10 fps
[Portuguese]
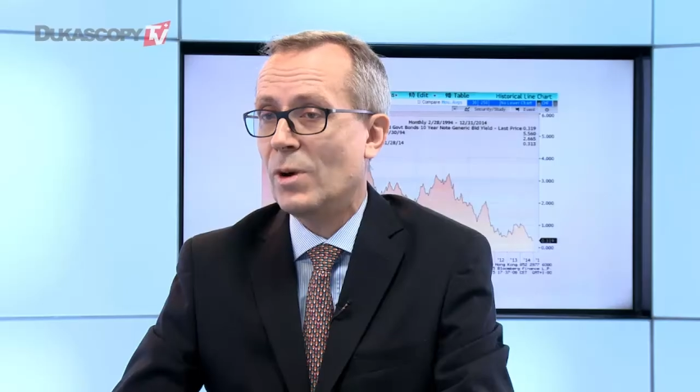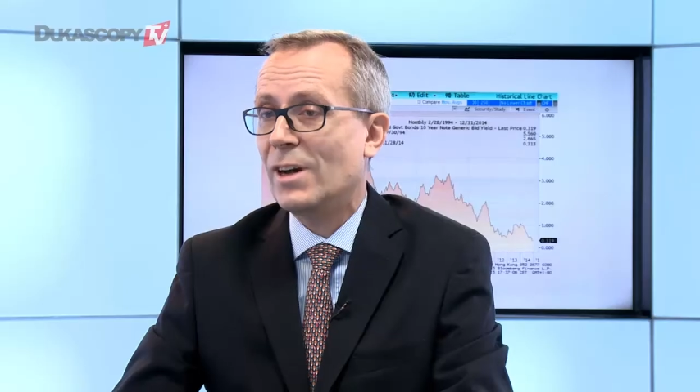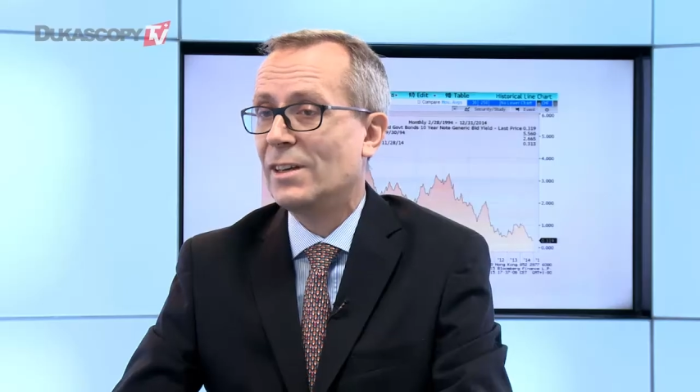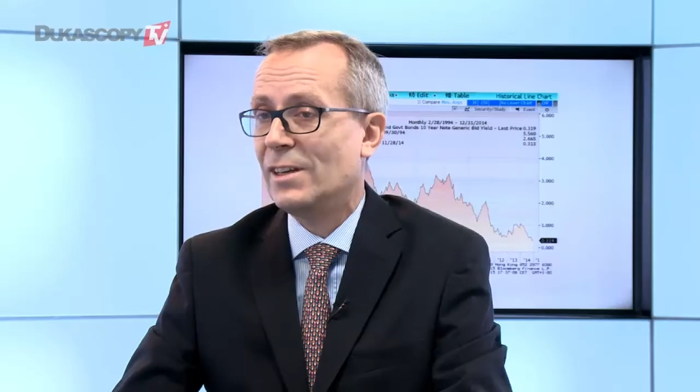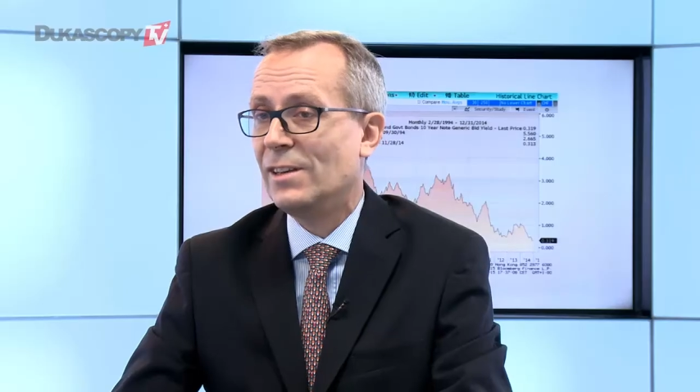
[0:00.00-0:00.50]
que
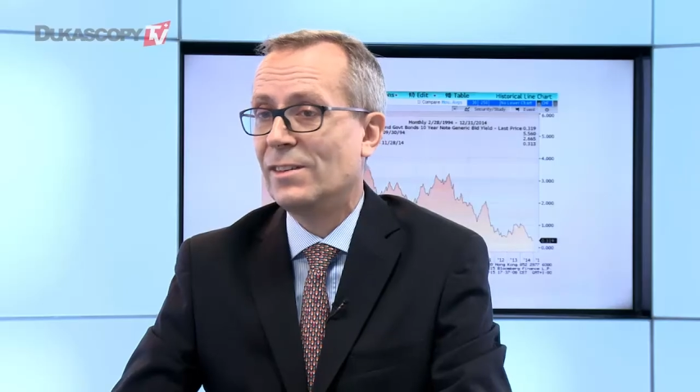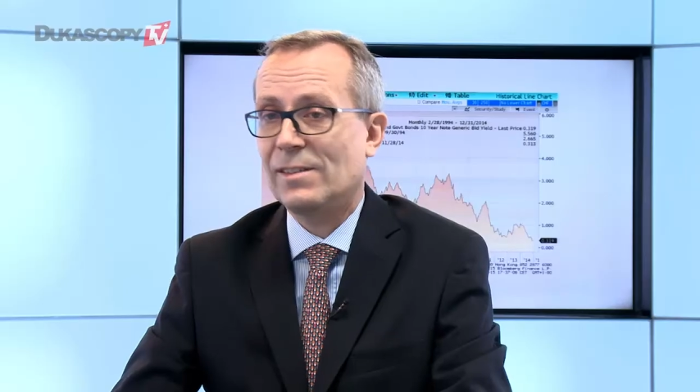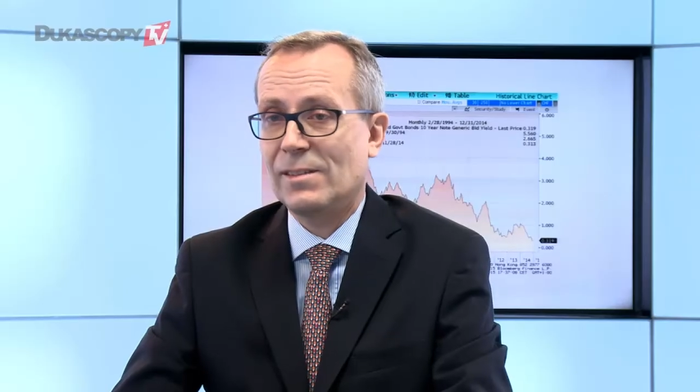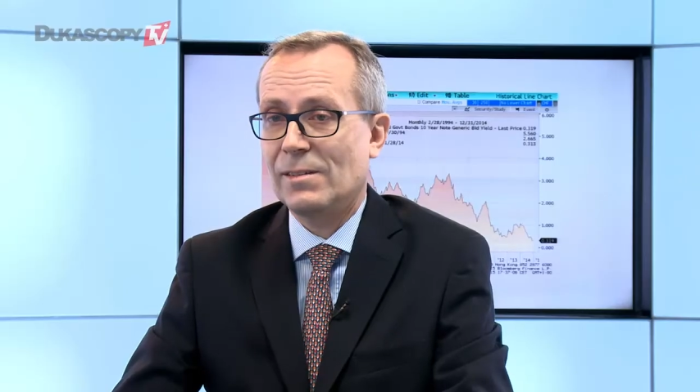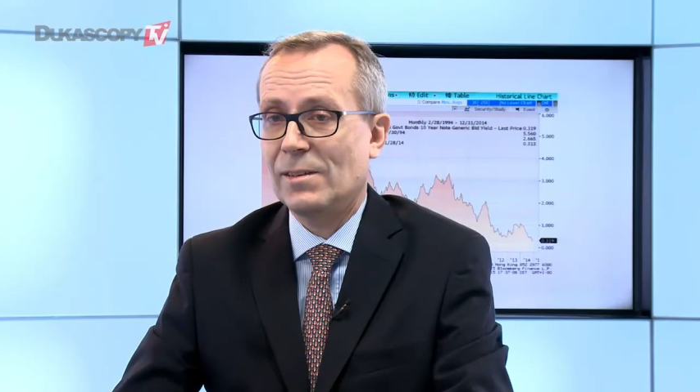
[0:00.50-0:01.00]
vem em
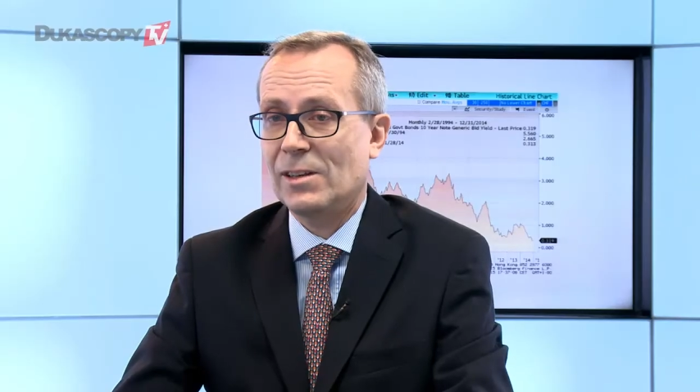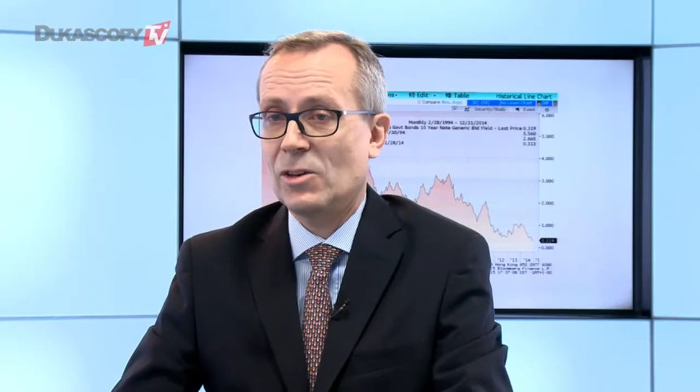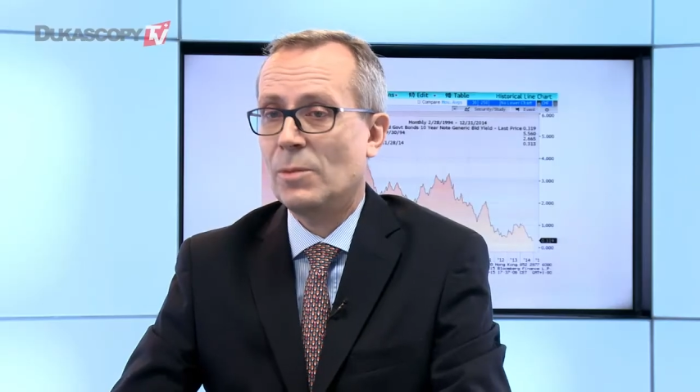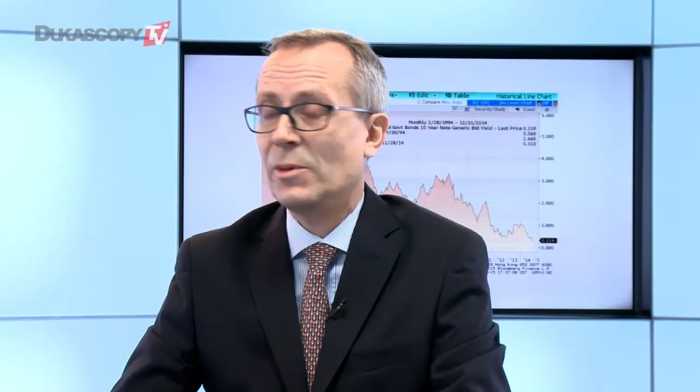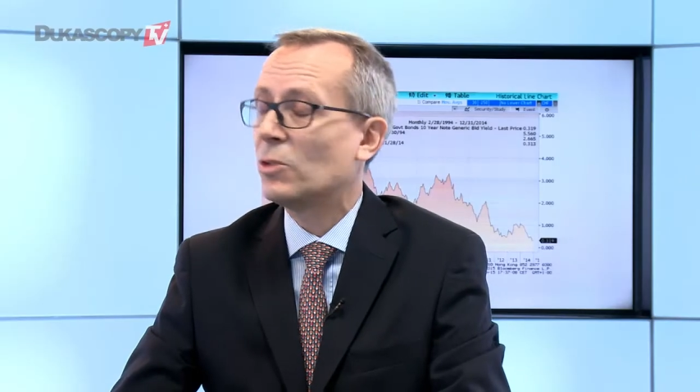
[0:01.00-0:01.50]
mente é o
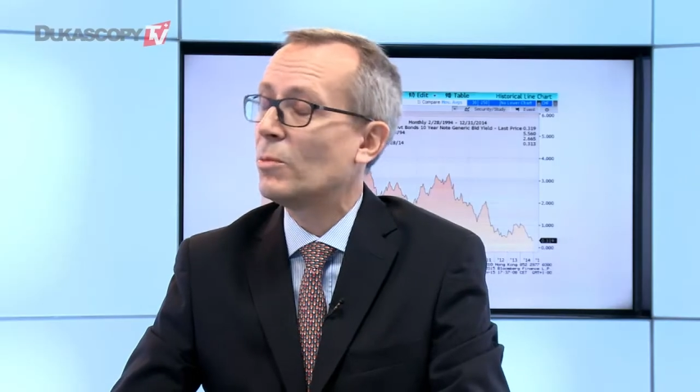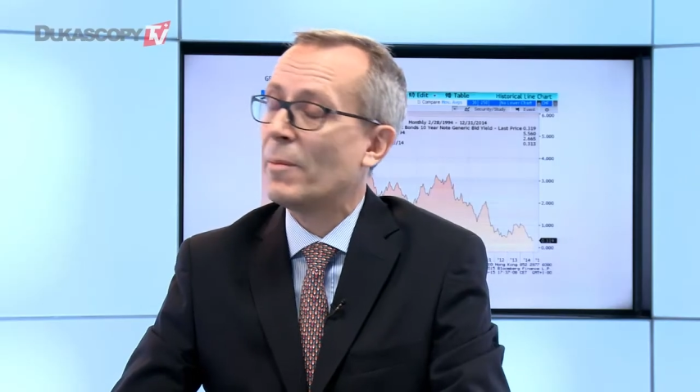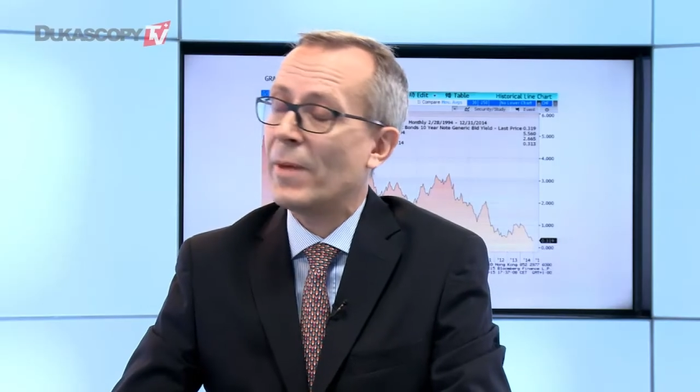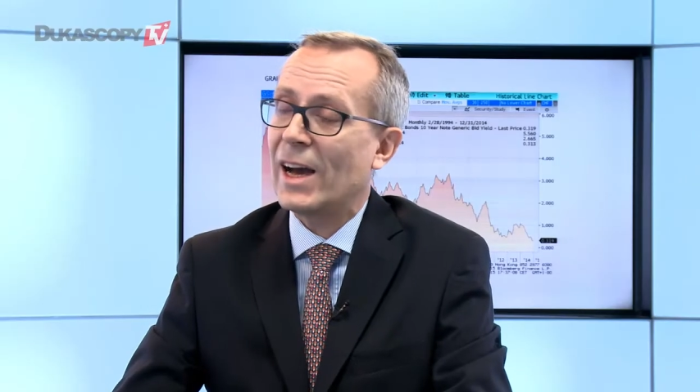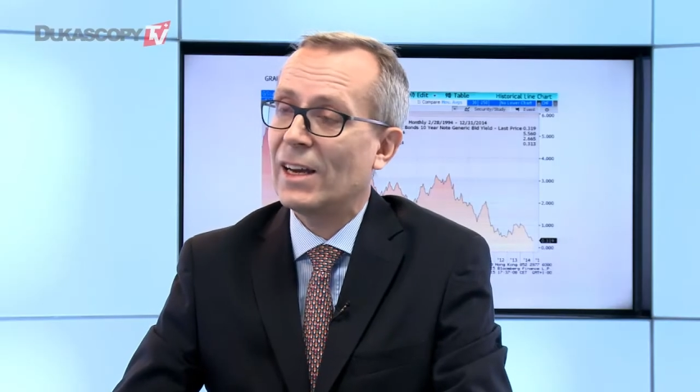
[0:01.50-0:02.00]
mercado
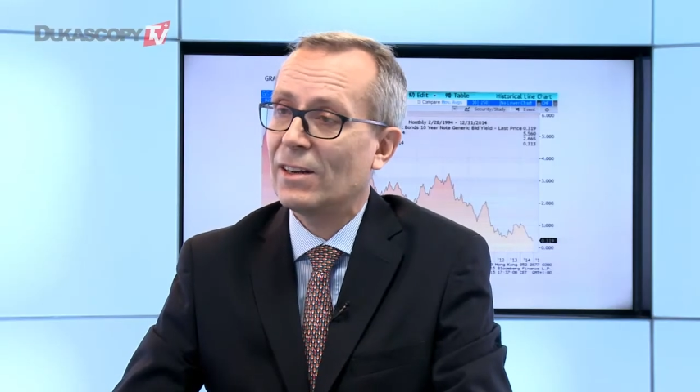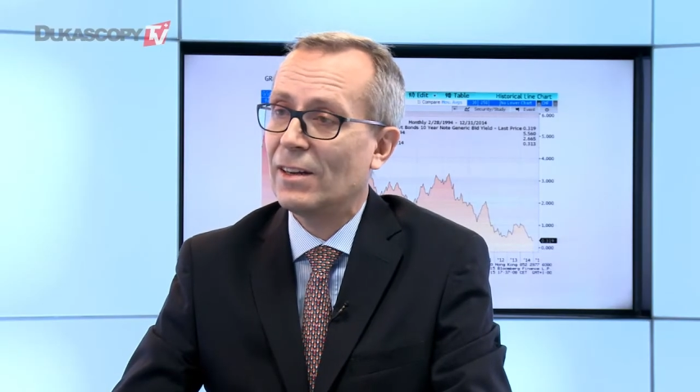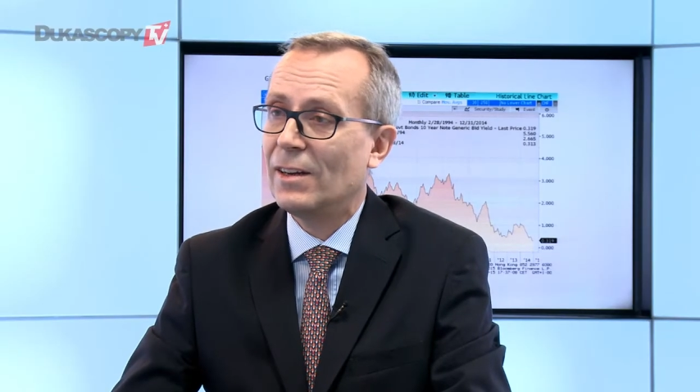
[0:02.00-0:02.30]
imobiliário.